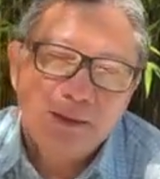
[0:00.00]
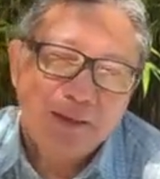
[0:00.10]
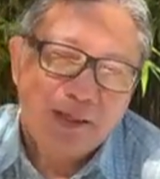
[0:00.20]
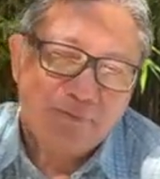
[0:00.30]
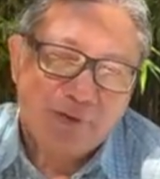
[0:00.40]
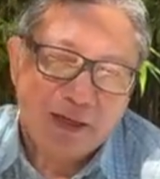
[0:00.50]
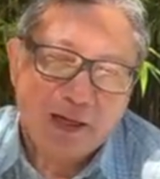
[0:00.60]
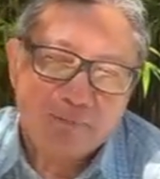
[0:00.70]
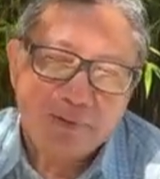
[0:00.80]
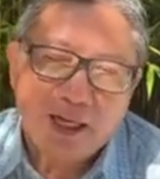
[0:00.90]
về phần
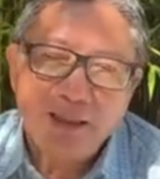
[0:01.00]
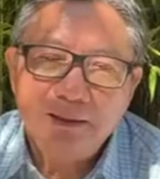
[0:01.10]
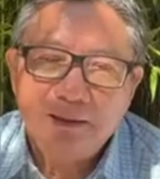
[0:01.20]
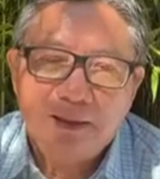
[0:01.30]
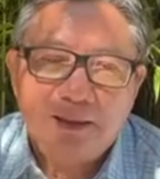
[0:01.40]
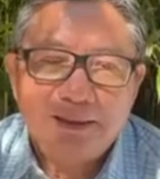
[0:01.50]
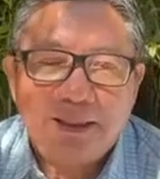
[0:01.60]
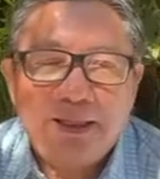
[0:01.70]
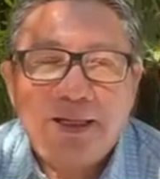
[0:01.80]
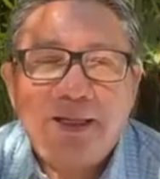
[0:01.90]
học vấn họ
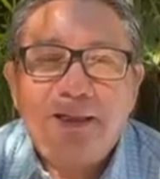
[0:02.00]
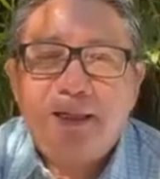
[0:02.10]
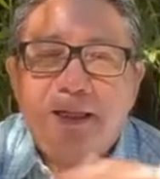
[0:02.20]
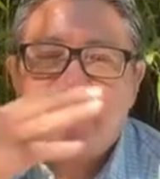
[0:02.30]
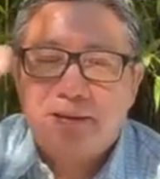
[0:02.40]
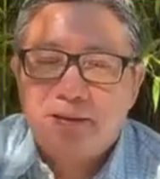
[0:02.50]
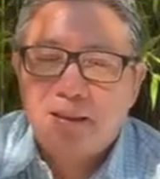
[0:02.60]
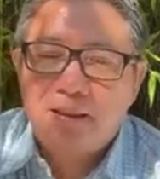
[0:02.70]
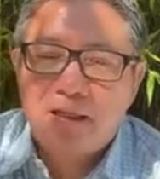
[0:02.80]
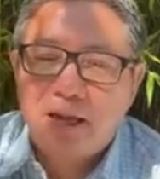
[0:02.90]
sẽ
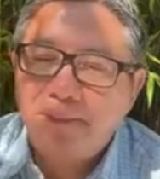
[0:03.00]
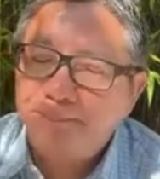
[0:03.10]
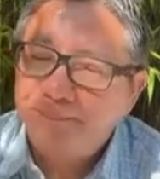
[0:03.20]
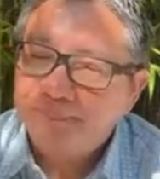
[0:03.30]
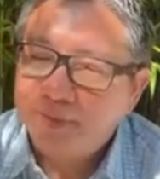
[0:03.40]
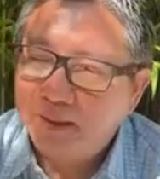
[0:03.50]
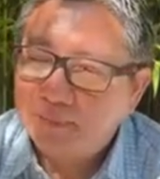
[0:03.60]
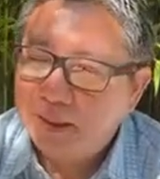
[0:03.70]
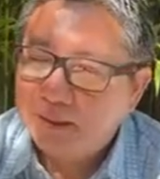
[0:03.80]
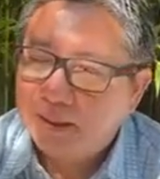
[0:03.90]
lên lên lớp
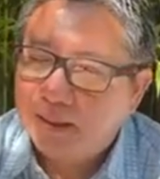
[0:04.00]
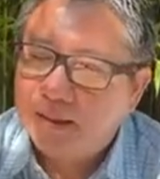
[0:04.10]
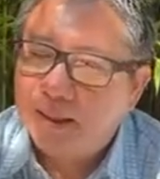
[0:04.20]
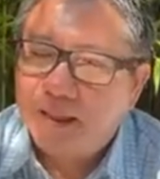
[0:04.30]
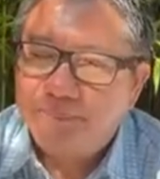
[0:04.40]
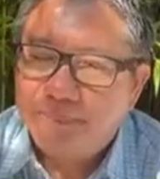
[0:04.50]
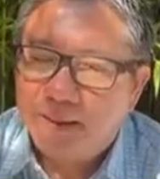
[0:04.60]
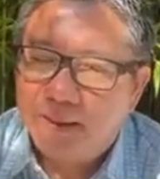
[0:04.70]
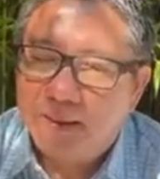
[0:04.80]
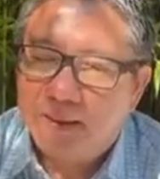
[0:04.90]
giống như từ lớp
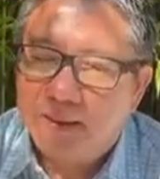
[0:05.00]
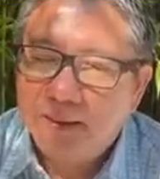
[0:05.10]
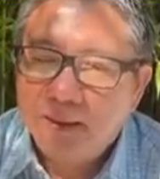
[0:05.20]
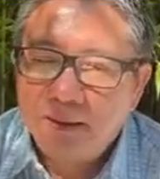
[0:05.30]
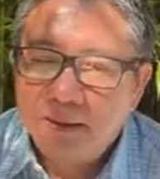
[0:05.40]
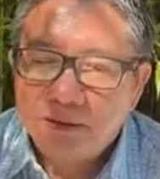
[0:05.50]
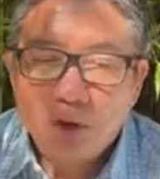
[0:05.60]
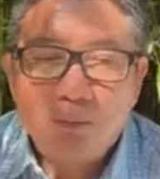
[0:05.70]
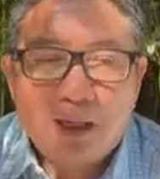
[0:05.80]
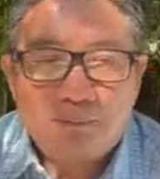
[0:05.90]
uh,
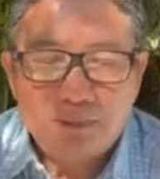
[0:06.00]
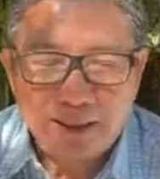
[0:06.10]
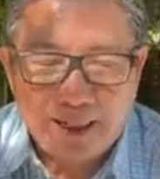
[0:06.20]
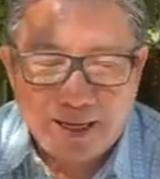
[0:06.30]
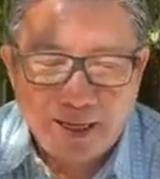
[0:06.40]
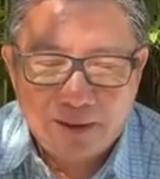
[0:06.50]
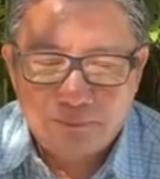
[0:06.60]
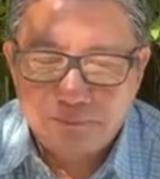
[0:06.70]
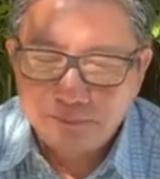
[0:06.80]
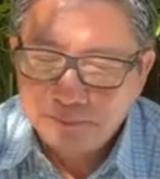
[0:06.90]
trung học lên đại học
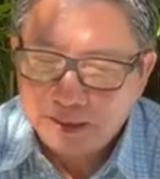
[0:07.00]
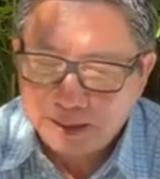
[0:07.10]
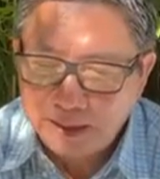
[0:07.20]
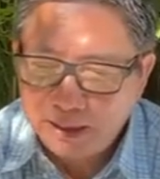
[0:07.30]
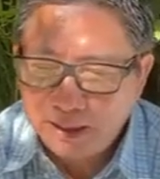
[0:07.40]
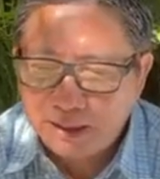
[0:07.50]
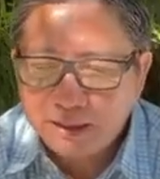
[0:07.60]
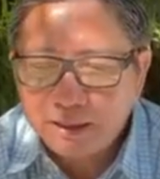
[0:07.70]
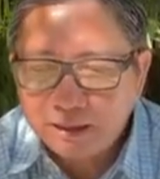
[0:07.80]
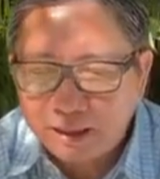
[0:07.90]
là
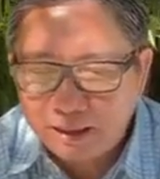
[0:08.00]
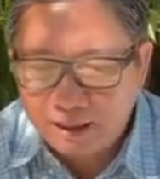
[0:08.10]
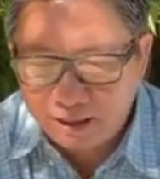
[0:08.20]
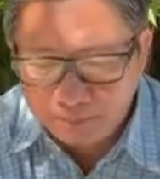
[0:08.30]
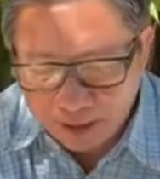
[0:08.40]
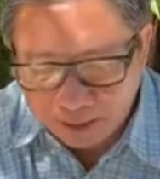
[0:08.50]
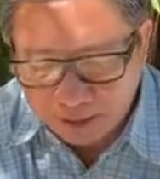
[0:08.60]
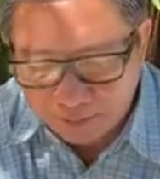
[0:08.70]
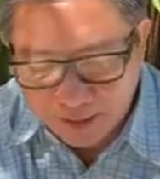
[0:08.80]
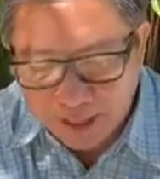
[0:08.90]
về cái uh,
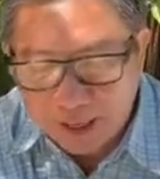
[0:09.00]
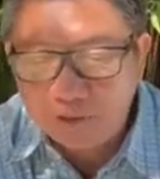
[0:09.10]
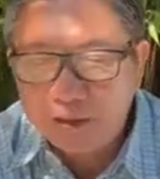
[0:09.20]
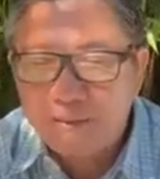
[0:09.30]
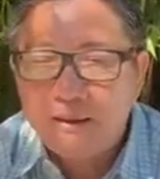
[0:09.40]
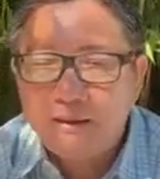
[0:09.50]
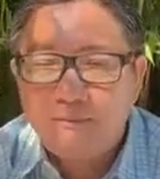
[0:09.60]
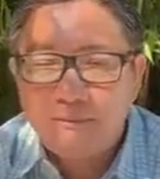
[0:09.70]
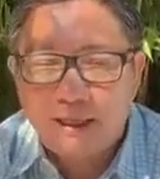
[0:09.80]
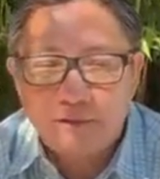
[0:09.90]
bên hồi giáo và
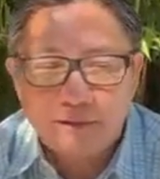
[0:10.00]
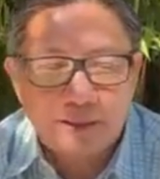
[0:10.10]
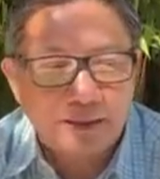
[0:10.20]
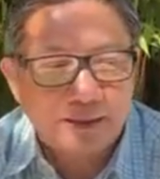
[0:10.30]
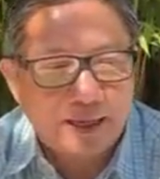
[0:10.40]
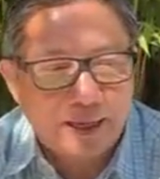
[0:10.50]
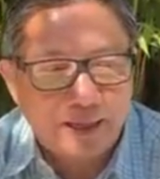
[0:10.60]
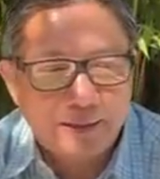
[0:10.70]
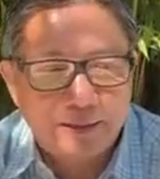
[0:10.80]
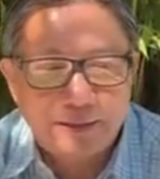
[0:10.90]
bên công giáo và tất
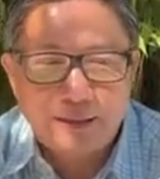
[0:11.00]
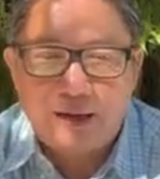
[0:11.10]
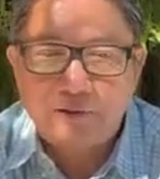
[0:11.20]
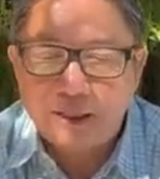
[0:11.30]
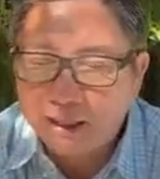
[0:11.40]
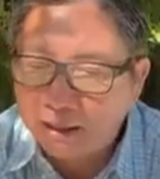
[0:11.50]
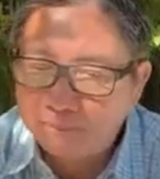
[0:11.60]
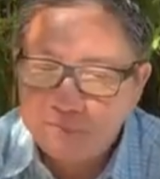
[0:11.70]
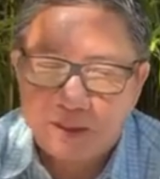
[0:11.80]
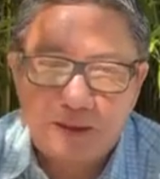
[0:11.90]
cả những đạo
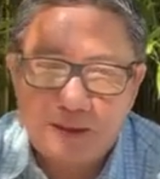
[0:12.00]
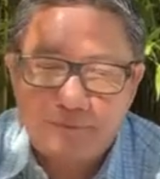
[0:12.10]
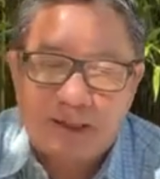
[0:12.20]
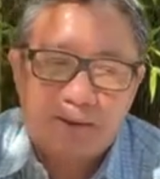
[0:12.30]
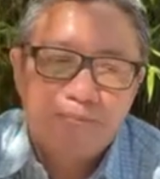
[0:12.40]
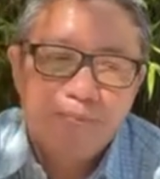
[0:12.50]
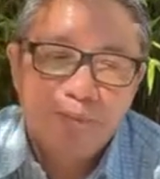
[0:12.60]
khác trừ đạo Phật